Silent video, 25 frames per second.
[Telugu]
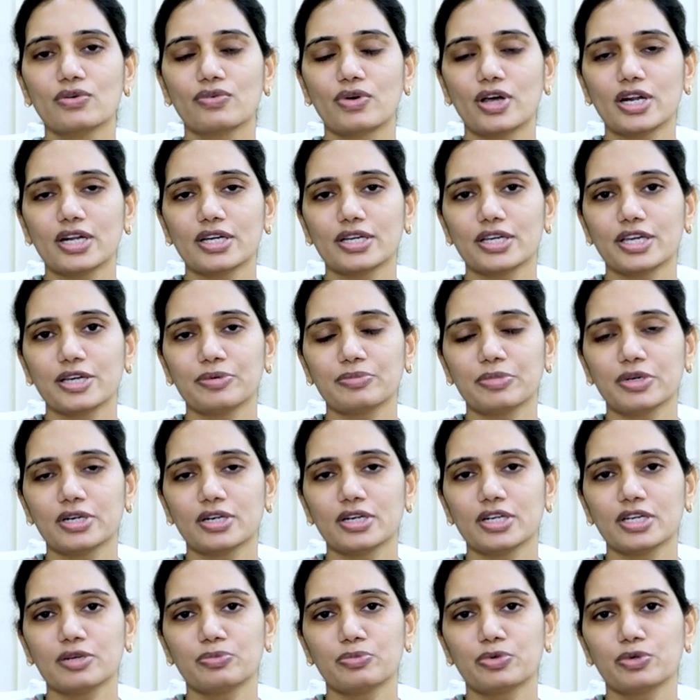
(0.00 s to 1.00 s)
వాళ్ళకి
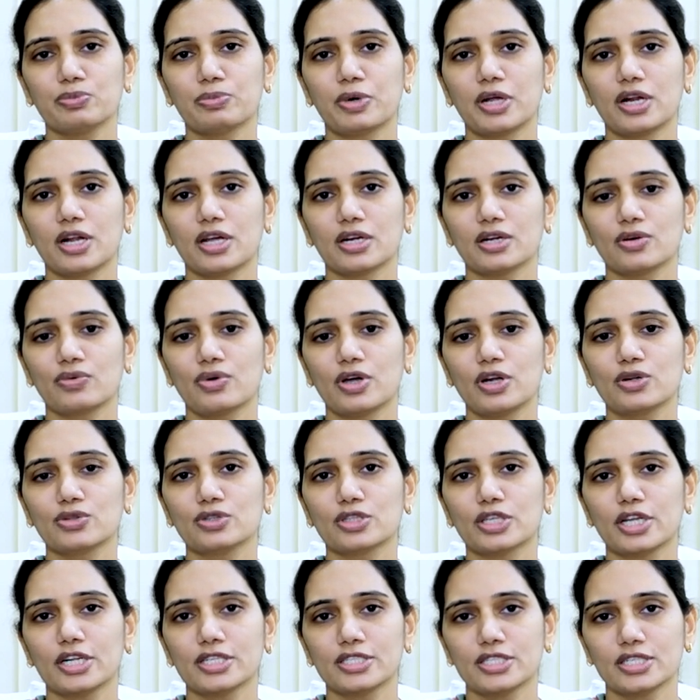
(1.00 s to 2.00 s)
ఏమంటే ఇప్పుడు పలానా వాళ్ళు
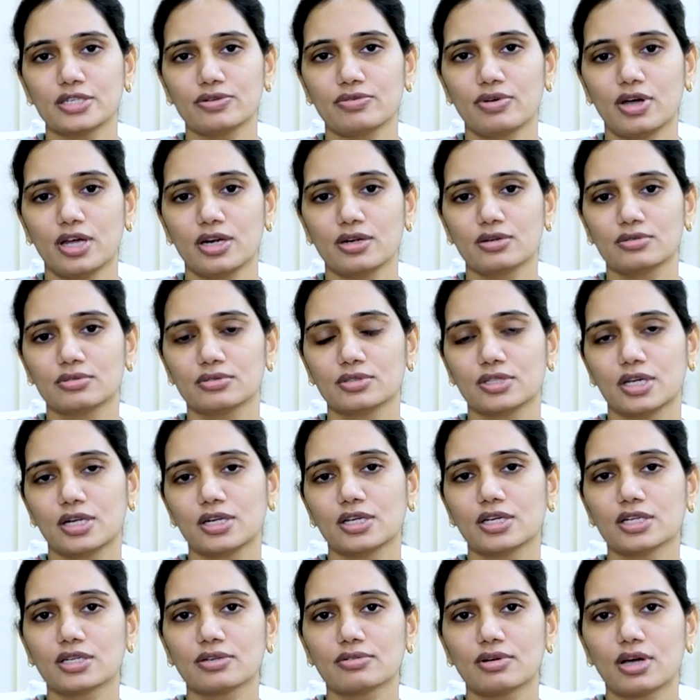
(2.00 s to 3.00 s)
తెలిసిన వాళ్ళు
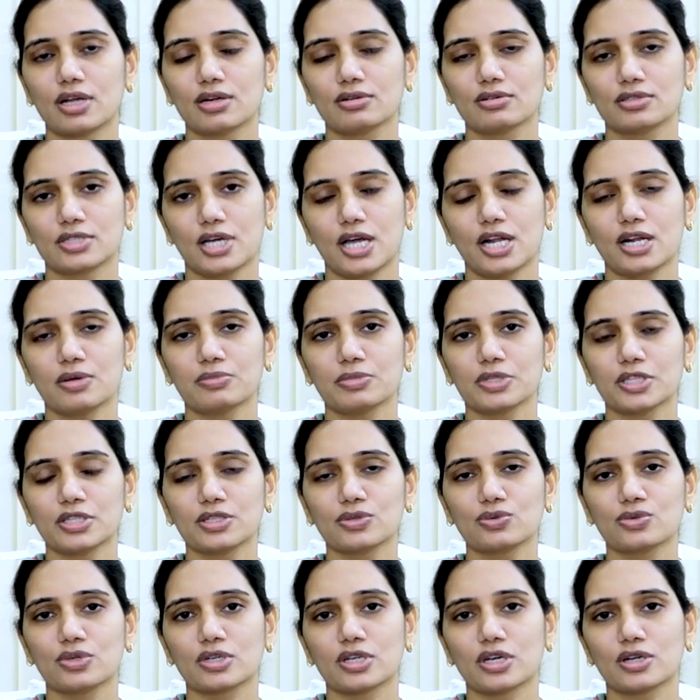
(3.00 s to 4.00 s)
తెలియని వాళ్ళు
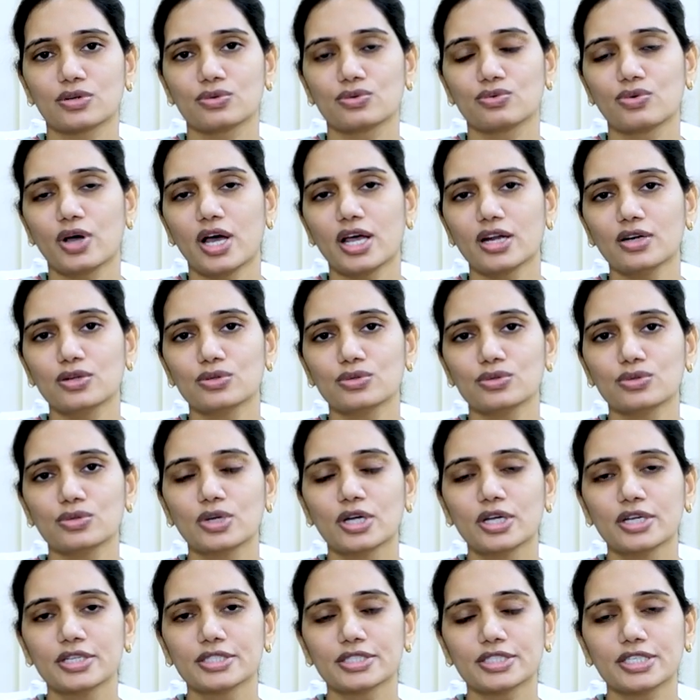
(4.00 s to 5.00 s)
చాలామంది ఉంటారు వాళ్ళు
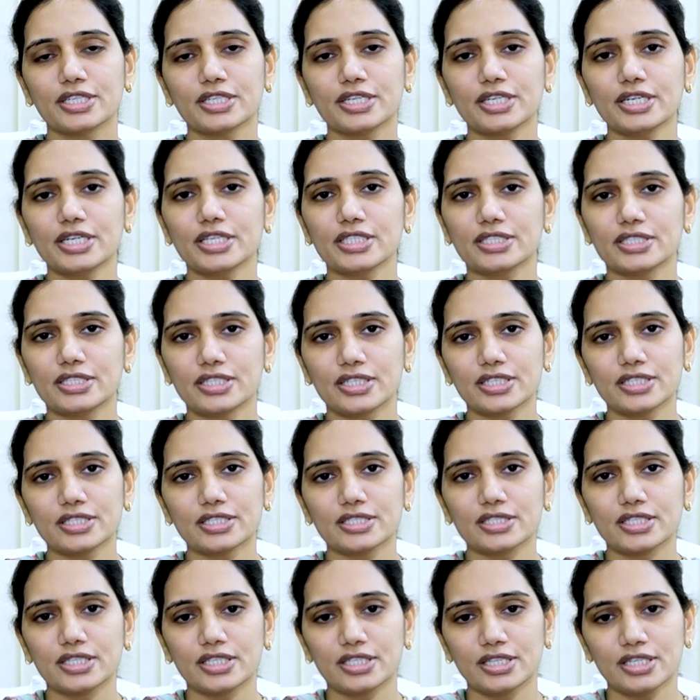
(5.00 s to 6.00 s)
స్కిన్
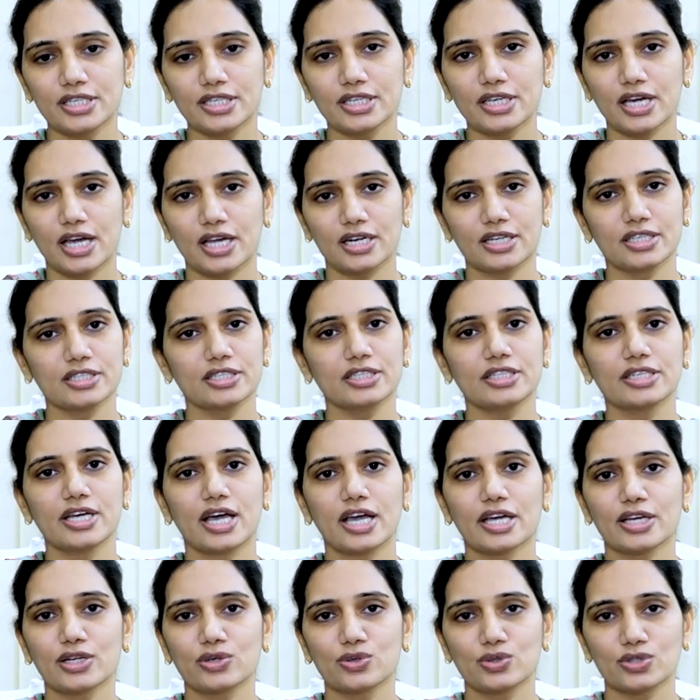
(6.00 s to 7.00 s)
డిసీజ్ ఇది అనేది
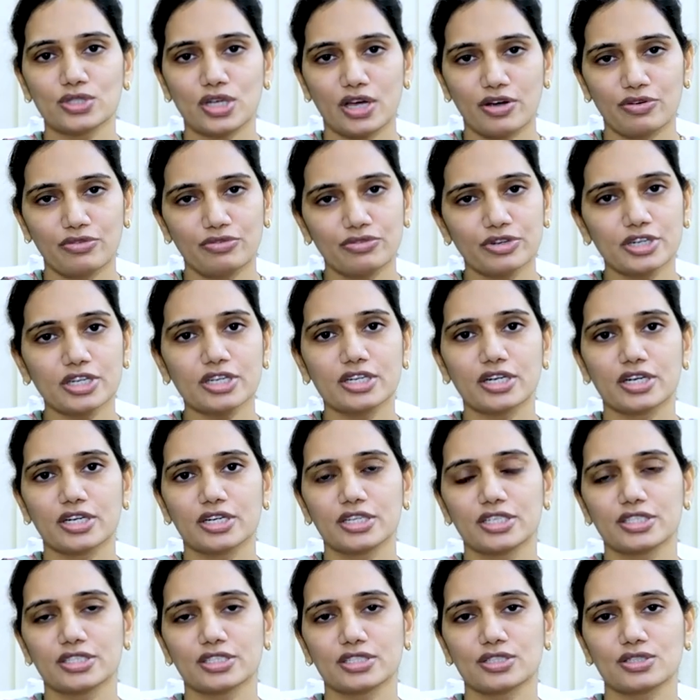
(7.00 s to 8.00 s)
డయాగ్నోజ్ అవ్వని
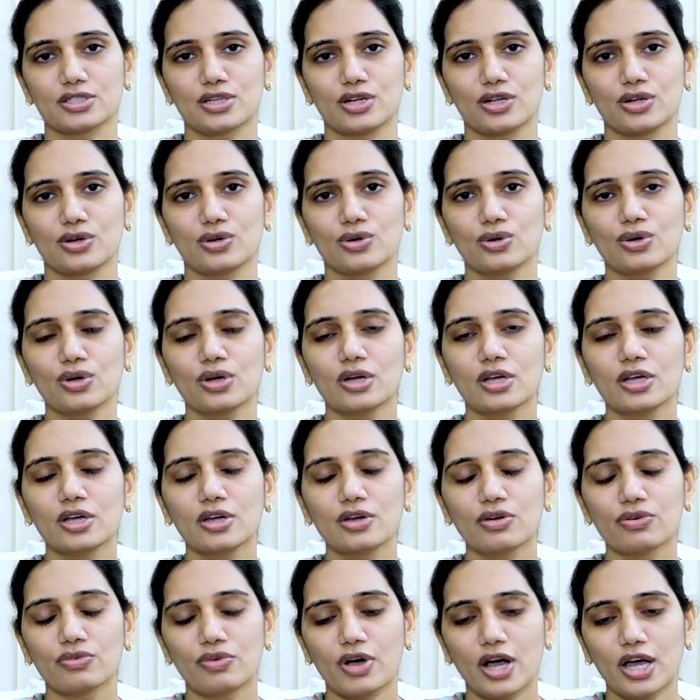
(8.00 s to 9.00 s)
కండిషన్స్లలో
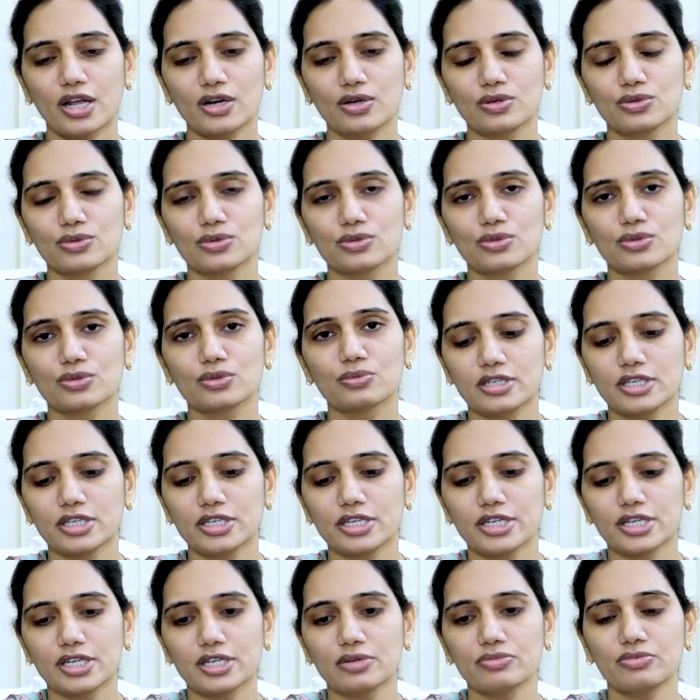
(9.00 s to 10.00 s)
వాళ్ళు ఈ
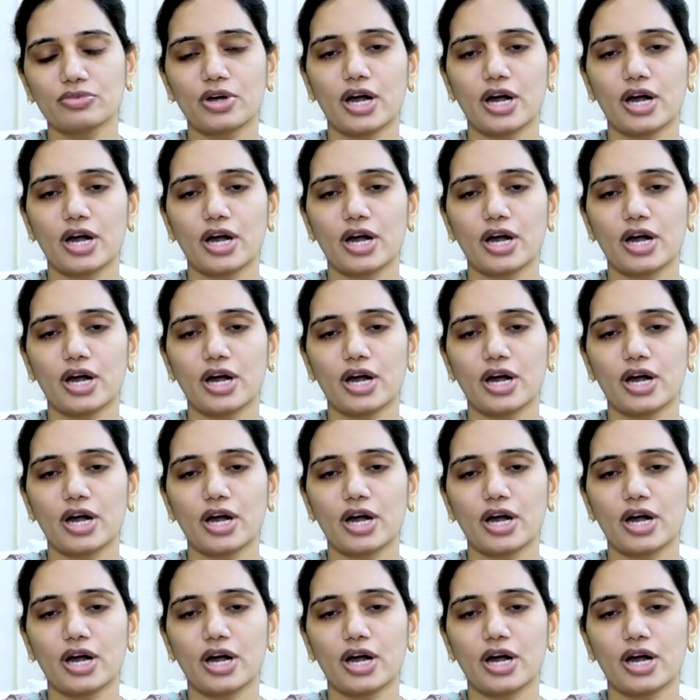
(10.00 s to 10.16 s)
క్రీమ్